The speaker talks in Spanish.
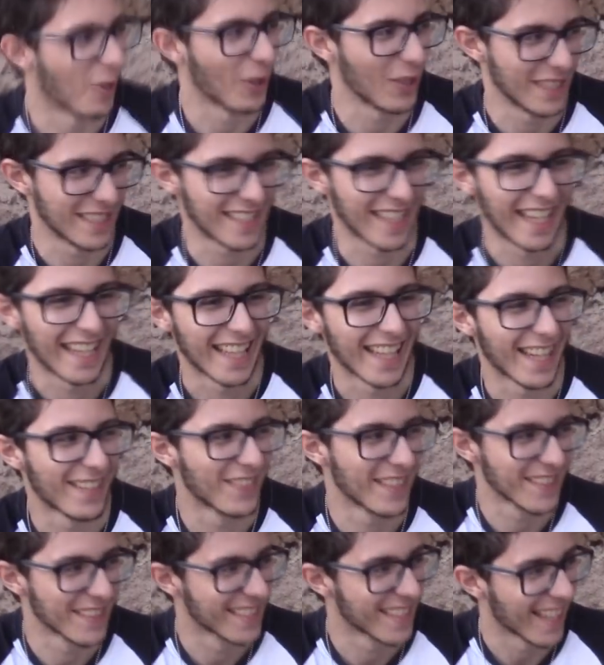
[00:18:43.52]
poco extraña la
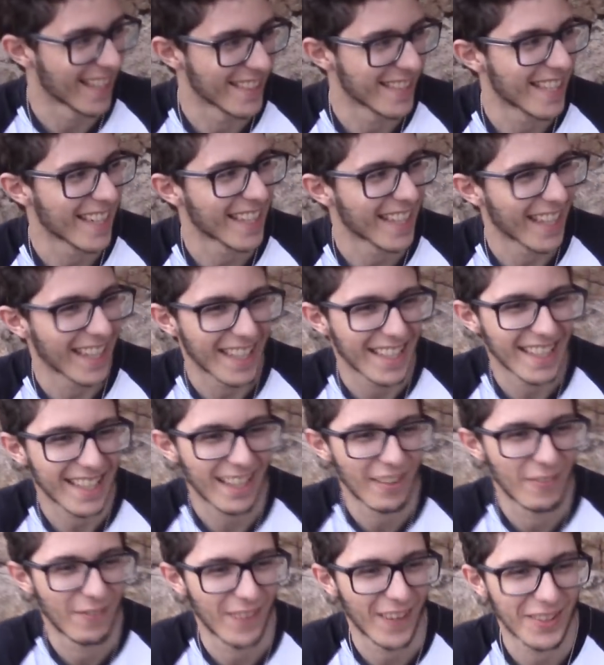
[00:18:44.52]
pregunta, no sé qué,
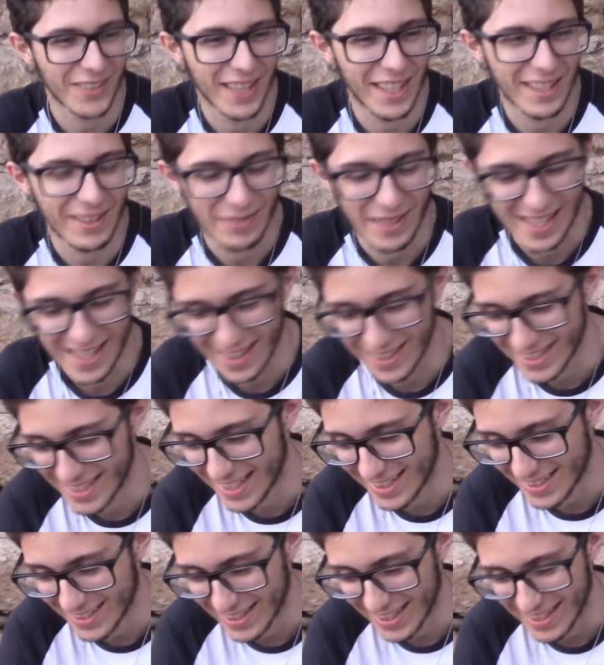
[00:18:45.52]
enfermo ha pensado
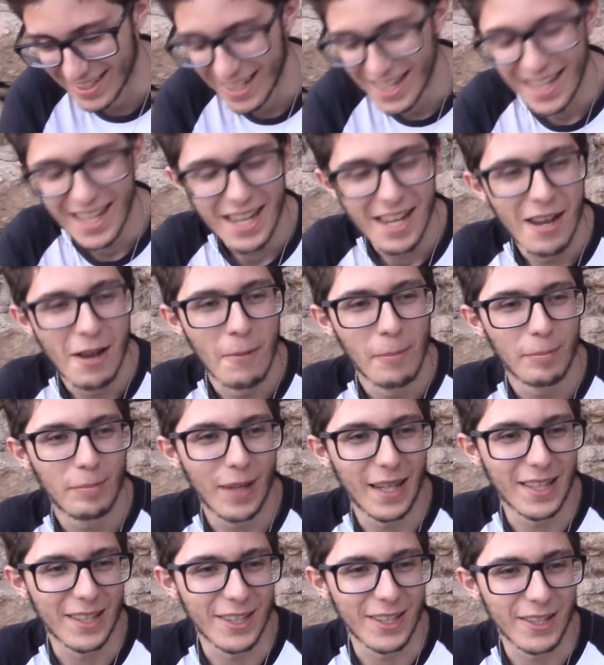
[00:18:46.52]
estas cosas.
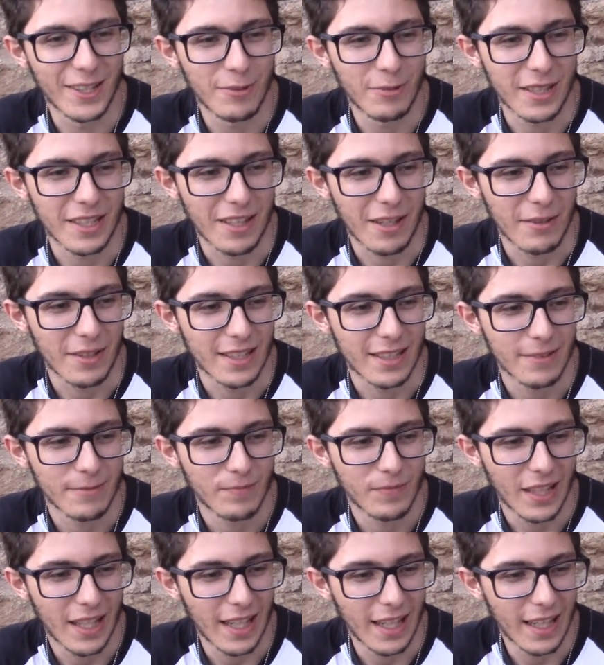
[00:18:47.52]
Pero bueno, a ver.
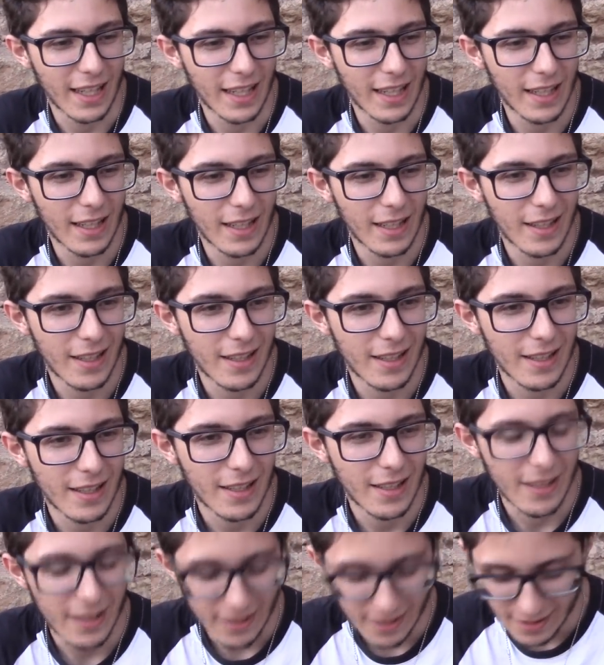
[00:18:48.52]

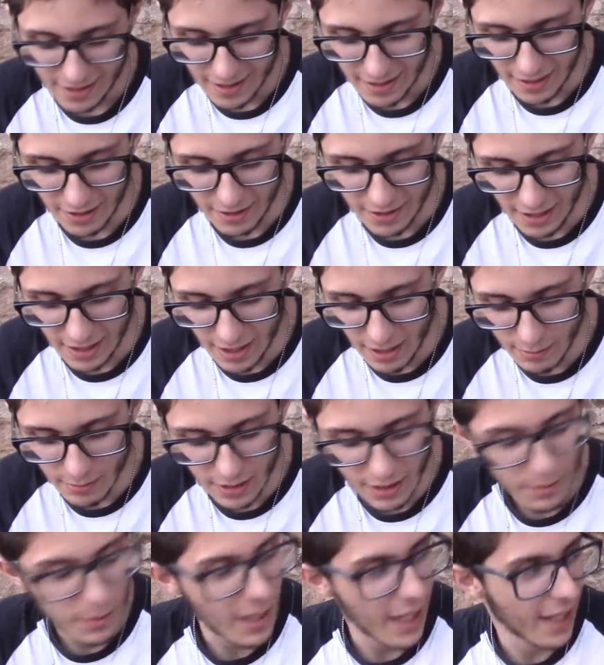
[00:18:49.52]
Eh, si nos
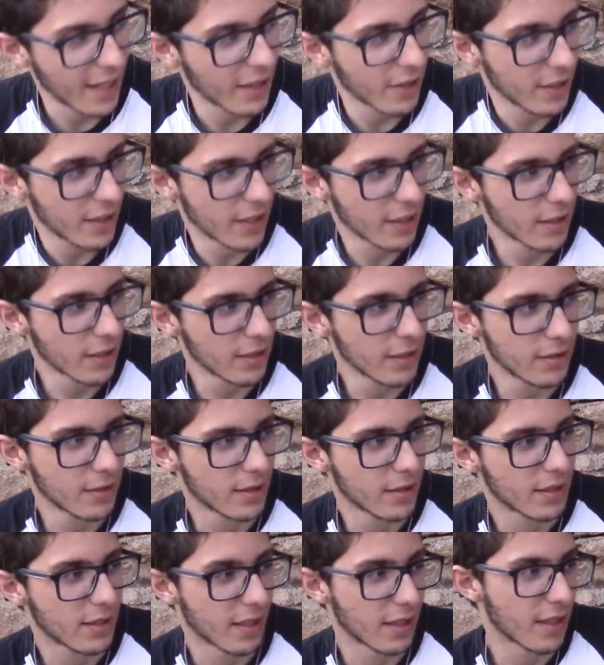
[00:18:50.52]
iríamos de viaje erótico,
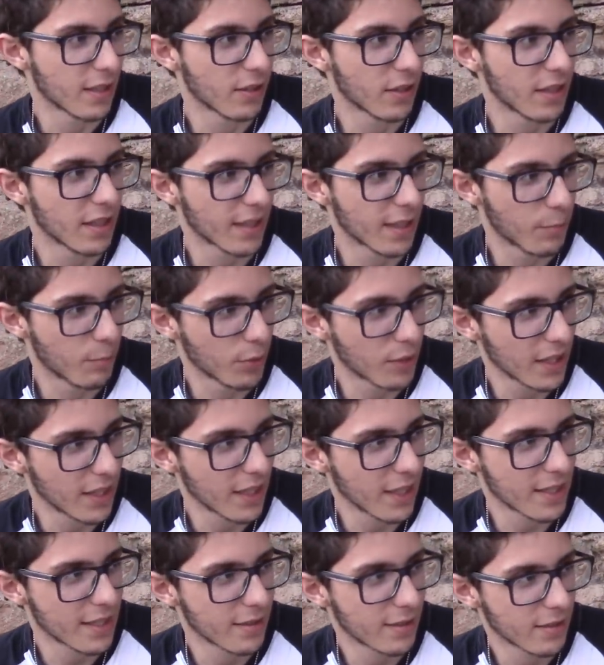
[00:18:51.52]
si entiendo de ir de
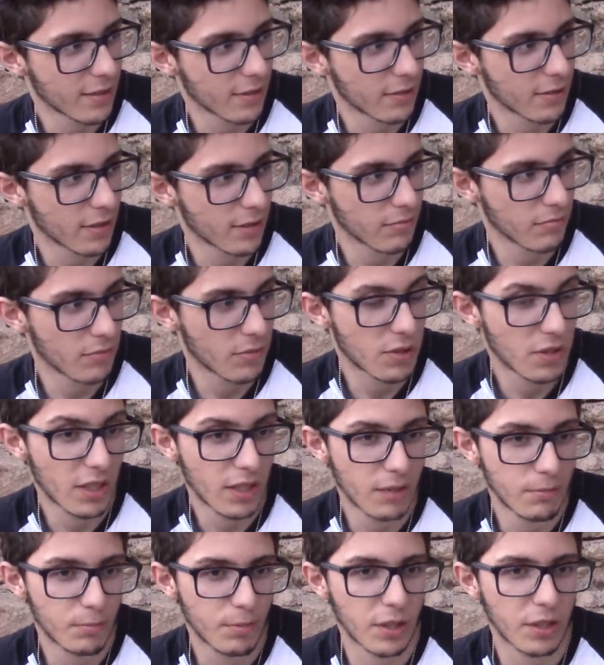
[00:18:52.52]
putillas y todo eso, sí,
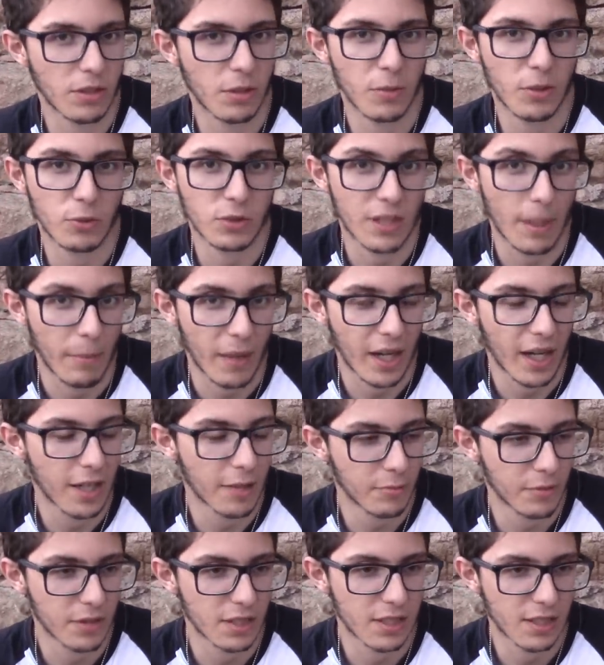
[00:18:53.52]
sí pero no me gusta
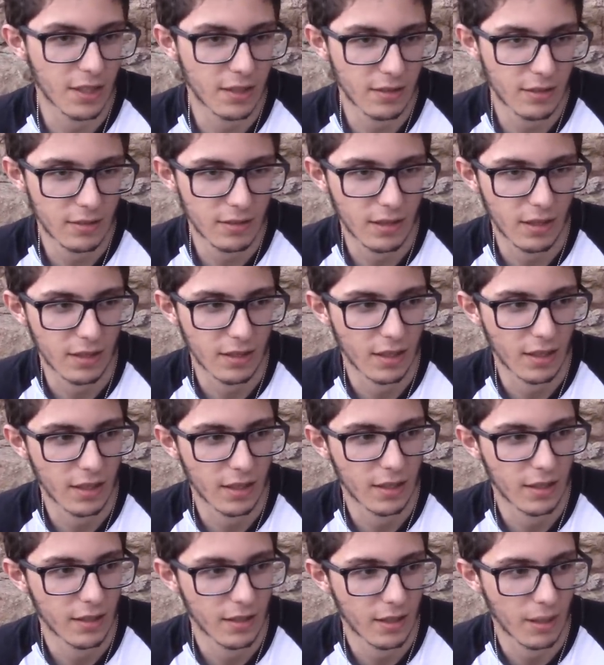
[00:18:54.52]
pagar por el sexo, así que...
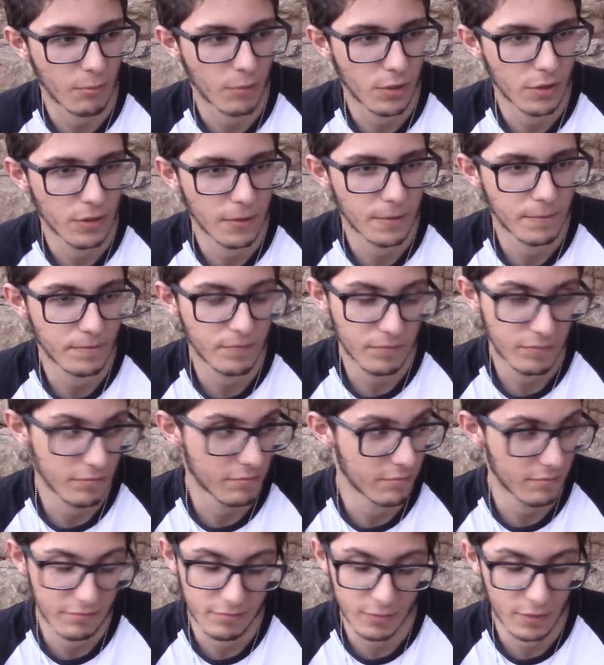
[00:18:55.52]
No, a mí tampoco,
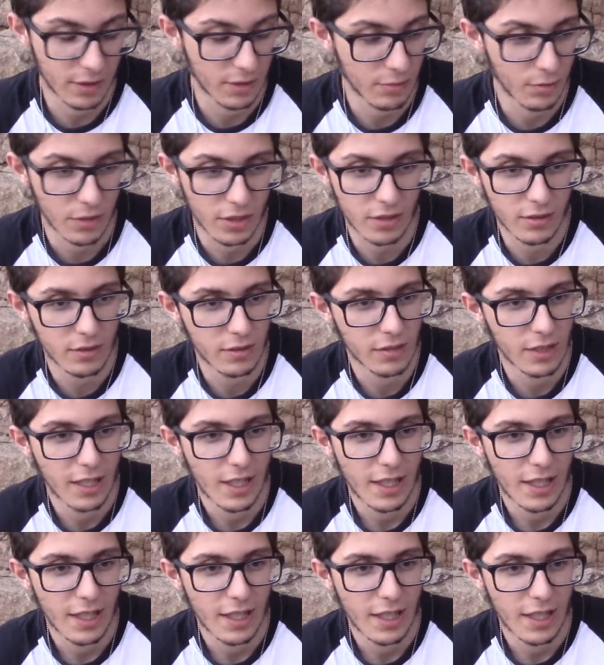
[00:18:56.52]
¿eh? Por eso.